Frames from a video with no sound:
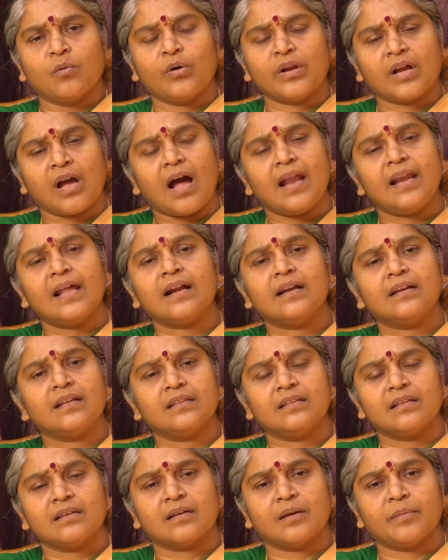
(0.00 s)
ஒரு
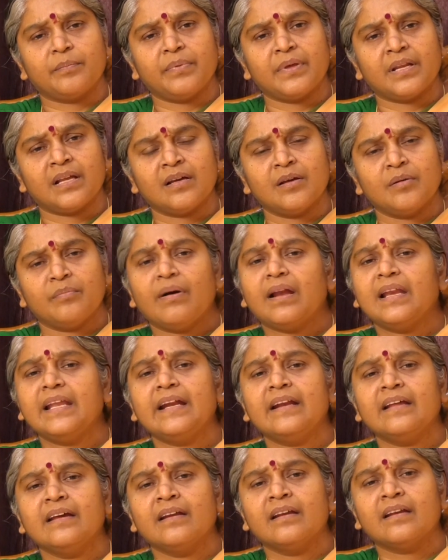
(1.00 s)
காலகட்டத்திற்கு பிறகு
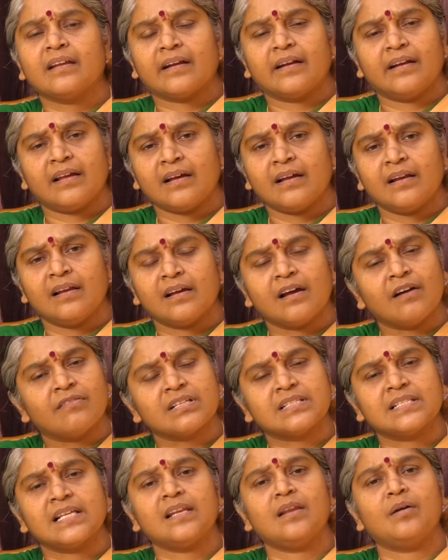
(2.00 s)
பலியிடுகின்ற இடங்களுக்கு
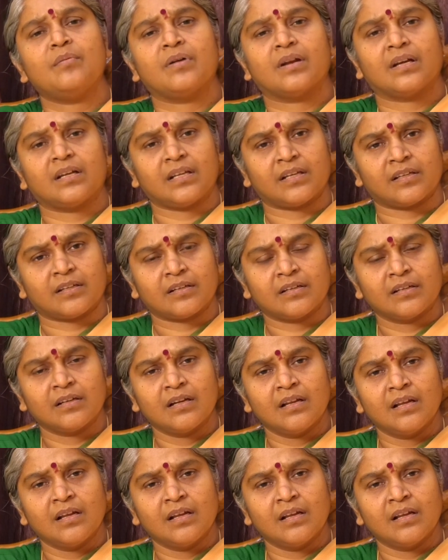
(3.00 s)
அவர் செல்ல மாட்டார்